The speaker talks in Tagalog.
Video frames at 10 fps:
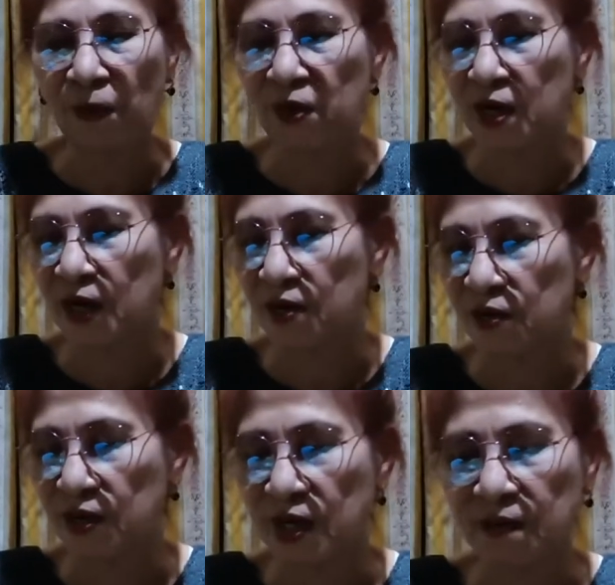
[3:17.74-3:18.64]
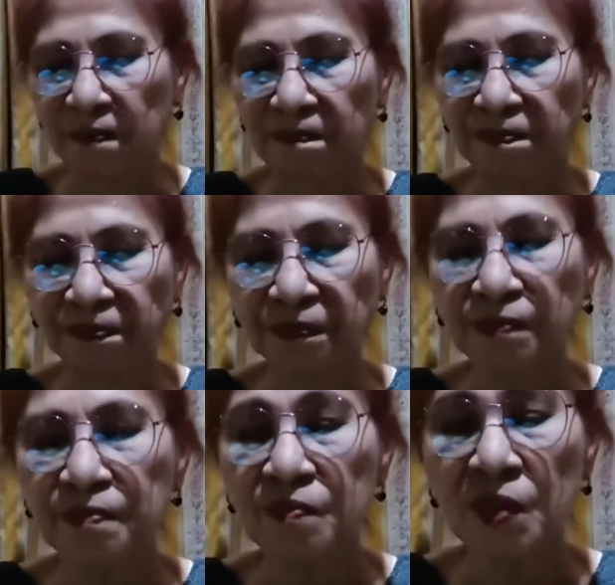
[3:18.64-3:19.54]
po ng ano, ng
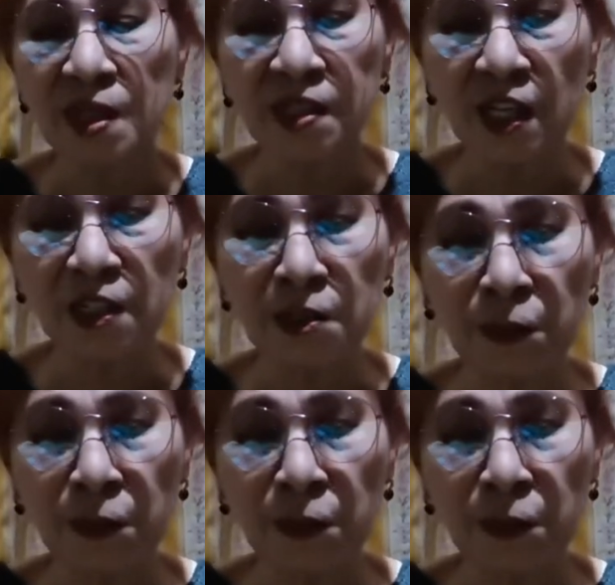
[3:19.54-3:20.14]
sun